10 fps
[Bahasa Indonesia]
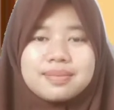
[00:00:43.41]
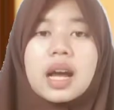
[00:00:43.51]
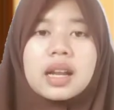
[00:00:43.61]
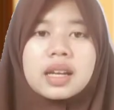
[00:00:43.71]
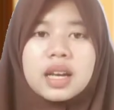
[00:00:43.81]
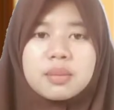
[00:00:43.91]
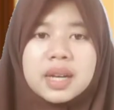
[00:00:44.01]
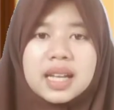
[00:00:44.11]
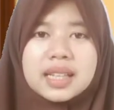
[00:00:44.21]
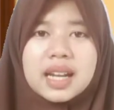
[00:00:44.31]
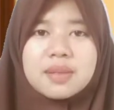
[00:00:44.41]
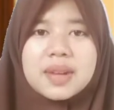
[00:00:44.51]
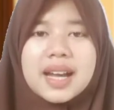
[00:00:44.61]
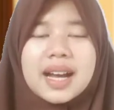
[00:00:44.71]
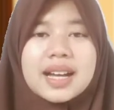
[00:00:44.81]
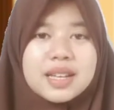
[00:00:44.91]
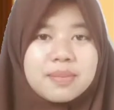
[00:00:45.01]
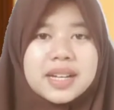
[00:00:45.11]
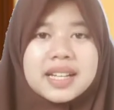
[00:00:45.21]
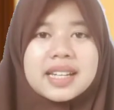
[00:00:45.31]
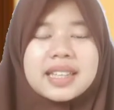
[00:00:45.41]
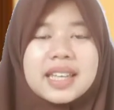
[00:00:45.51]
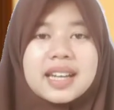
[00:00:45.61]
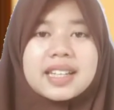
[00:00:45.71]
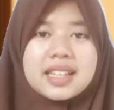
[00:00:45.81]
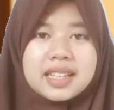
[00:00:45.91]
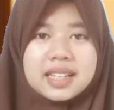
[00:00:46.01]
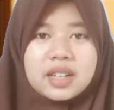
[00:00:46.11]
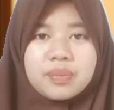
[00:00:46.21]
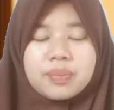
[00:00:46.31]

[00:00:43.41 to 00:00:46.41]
Hal yang melatar belakangi penelitian ini